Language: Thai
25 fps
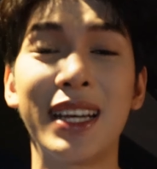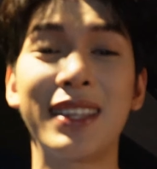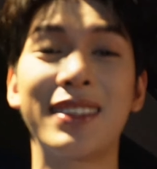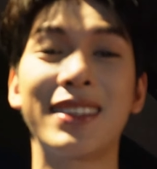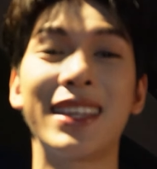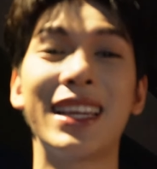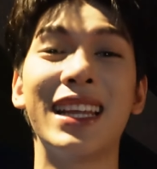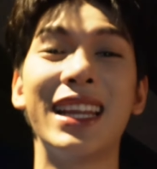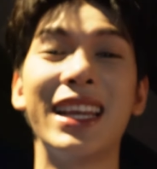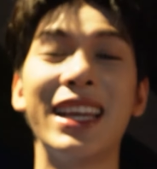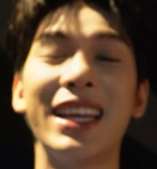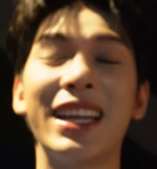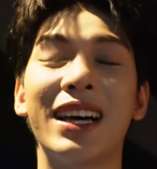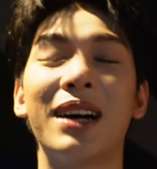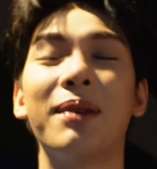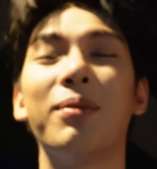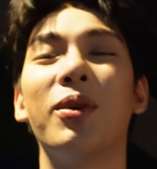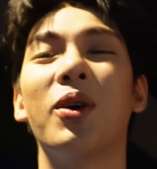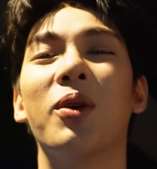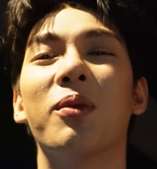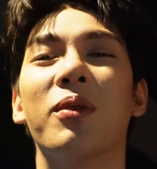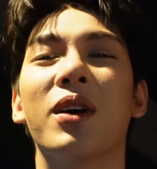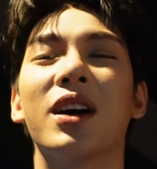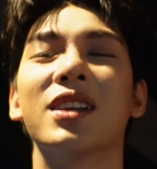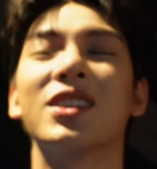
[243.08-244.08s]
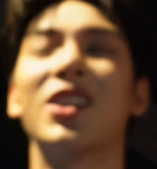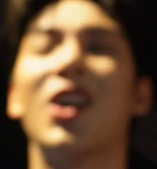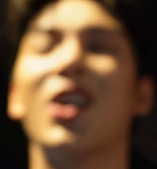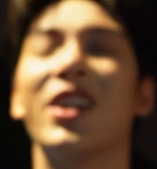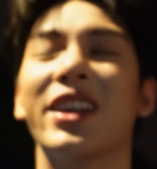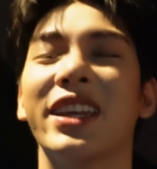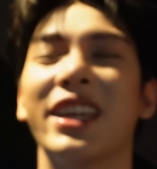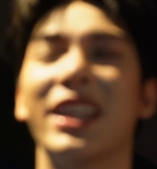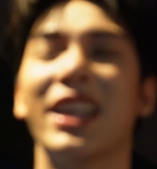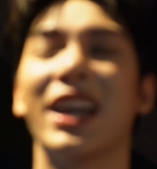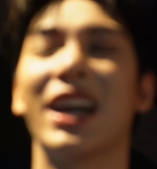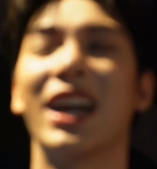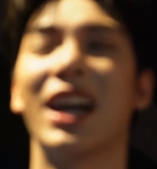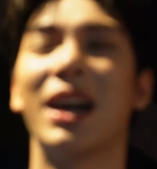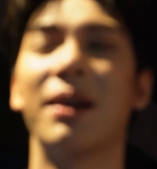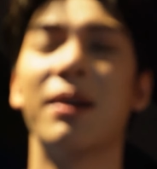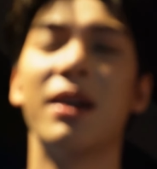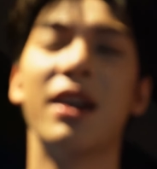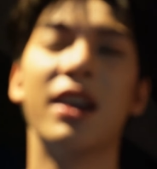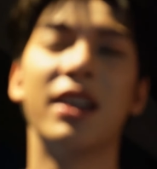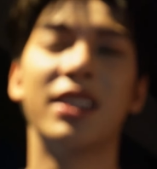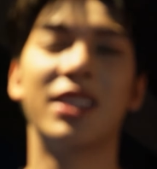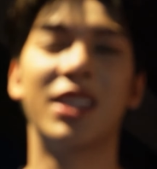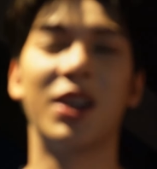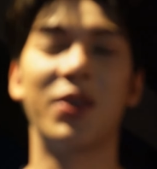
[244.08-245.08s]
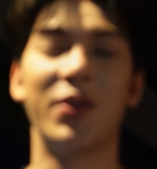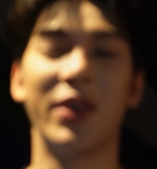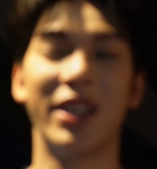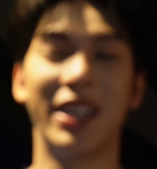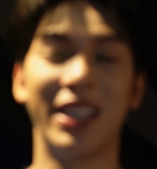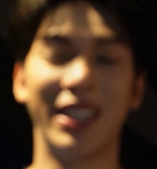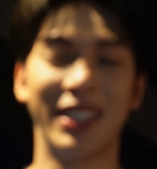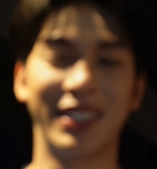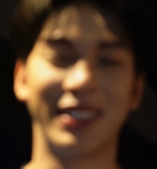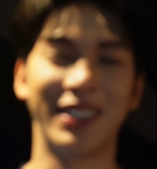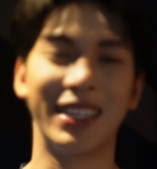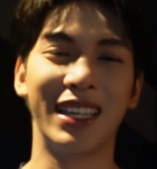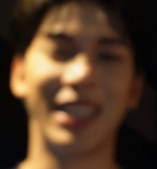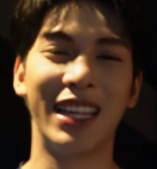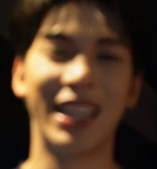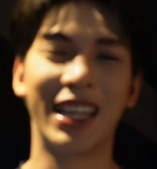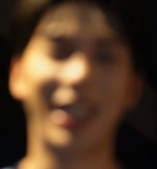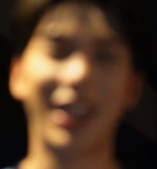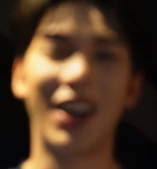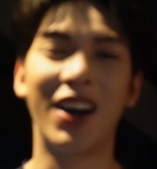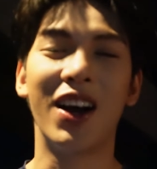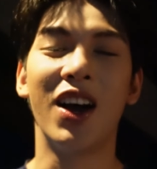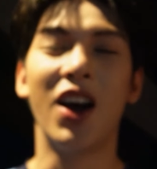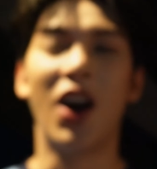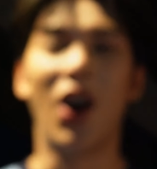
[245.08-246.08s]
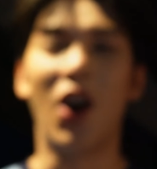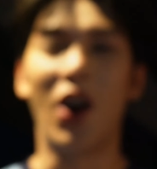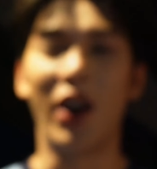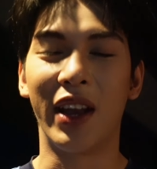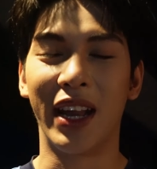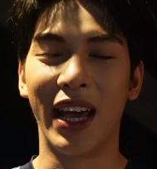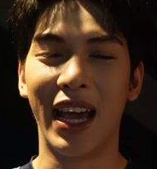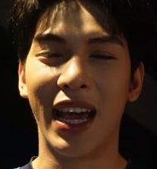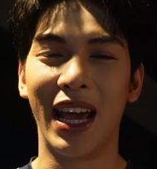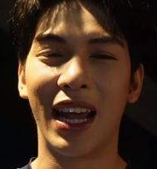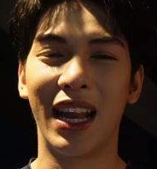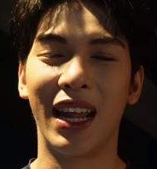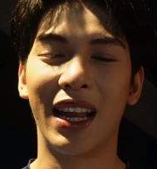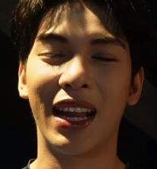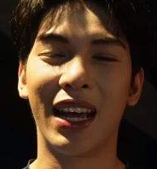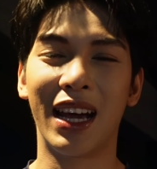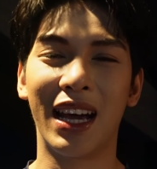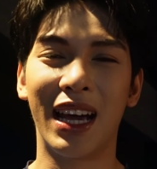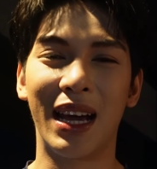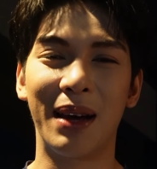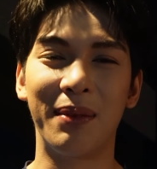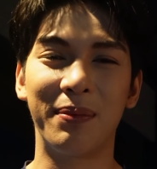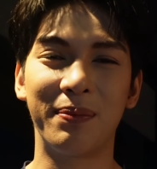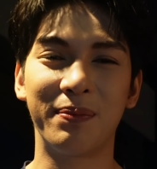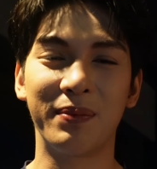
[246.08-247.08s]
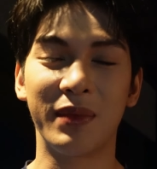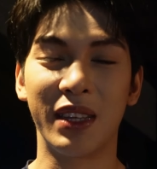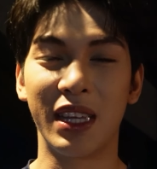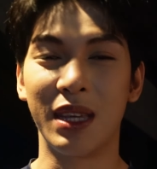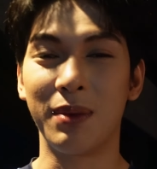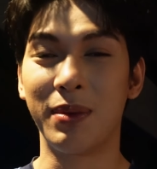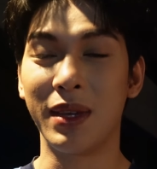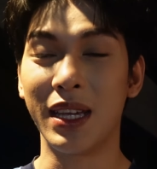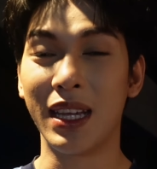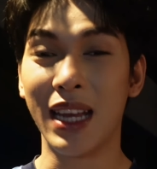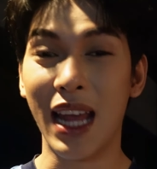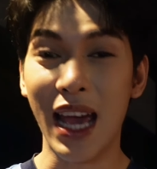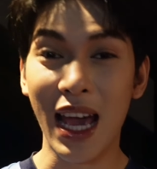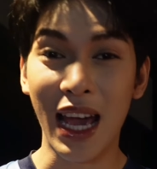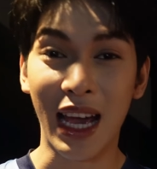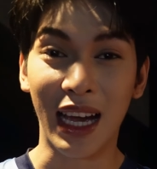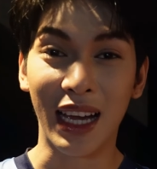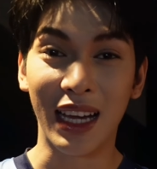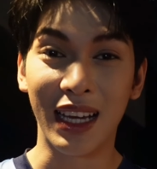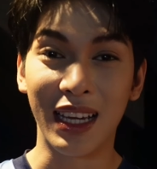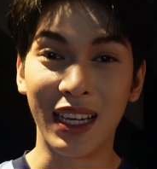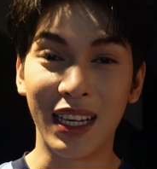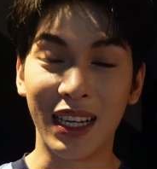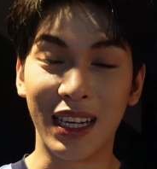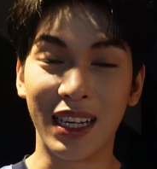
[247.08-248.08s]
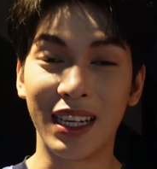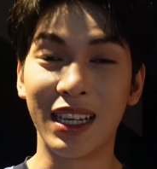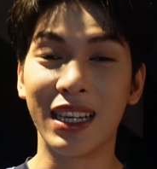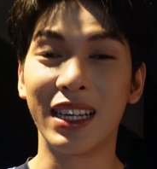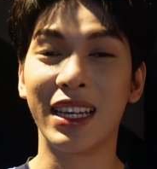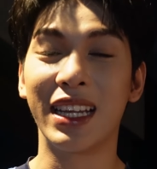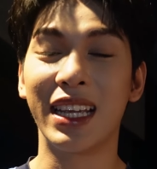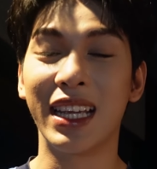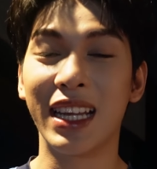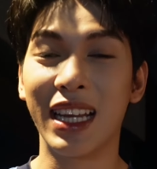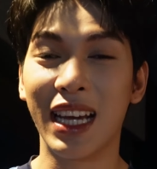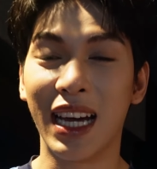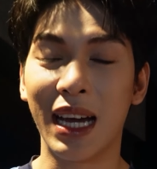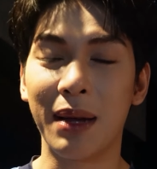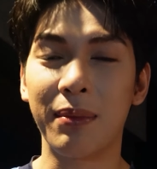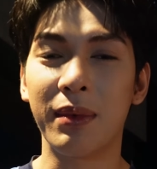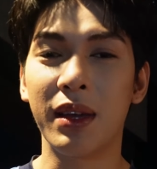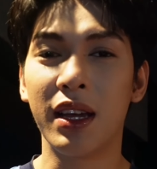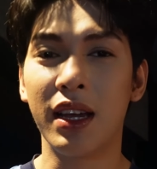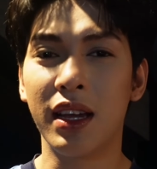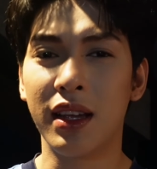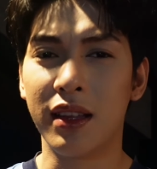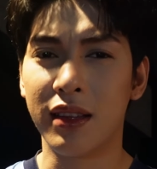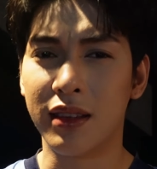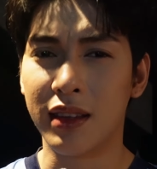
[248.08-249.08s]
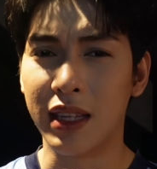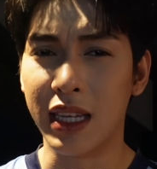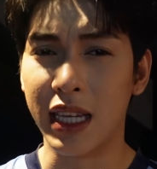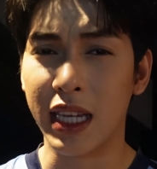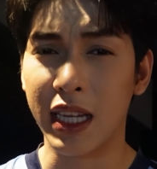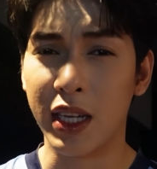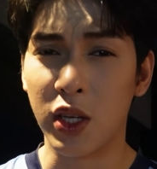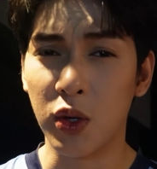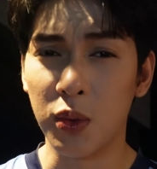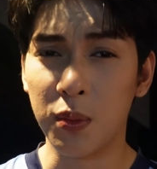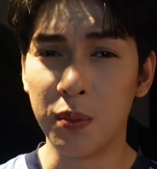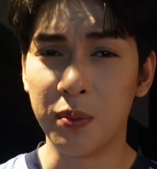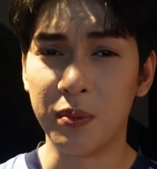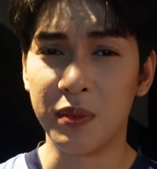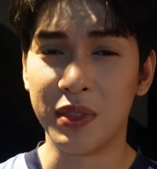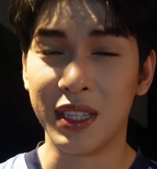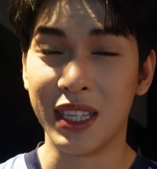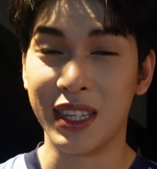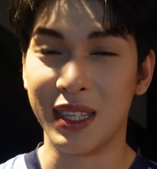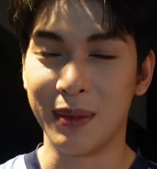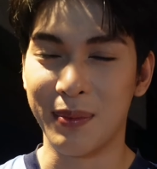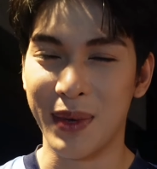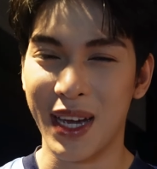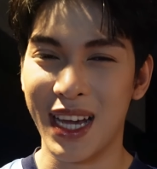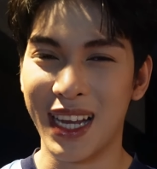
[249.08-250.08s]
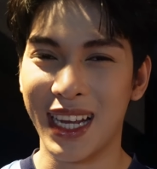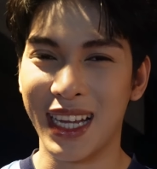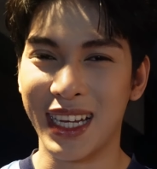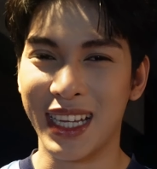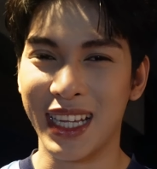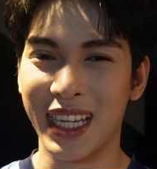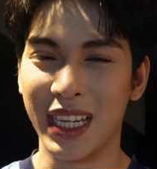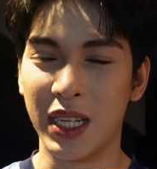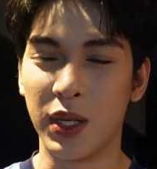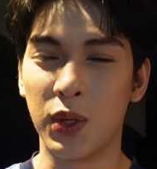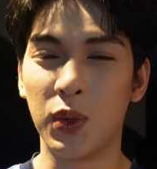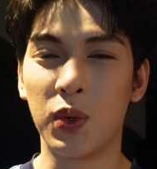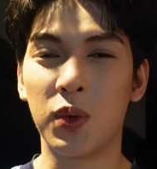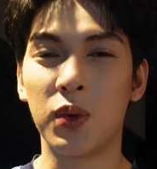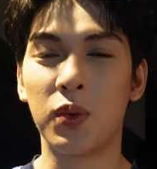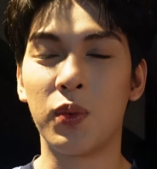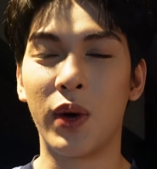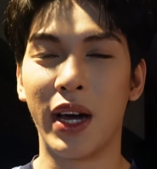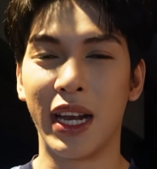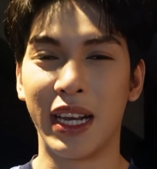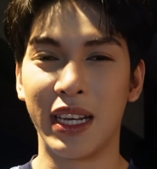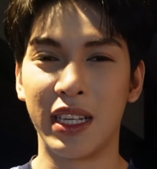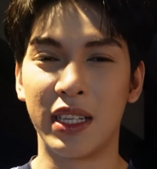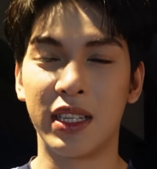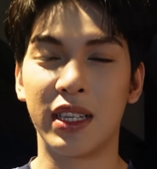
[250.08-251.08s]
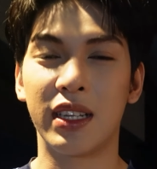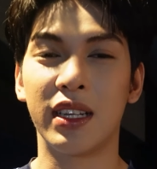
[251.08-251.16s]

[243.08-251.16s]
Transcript: The Series ครับผมก็ตอนนี้นะครับ Twin The Series ก็ออนแอร์แล้วนะครับ EP แรกคืนนี้นะครับ4ทุ่ม 45 นาทีทุกวัน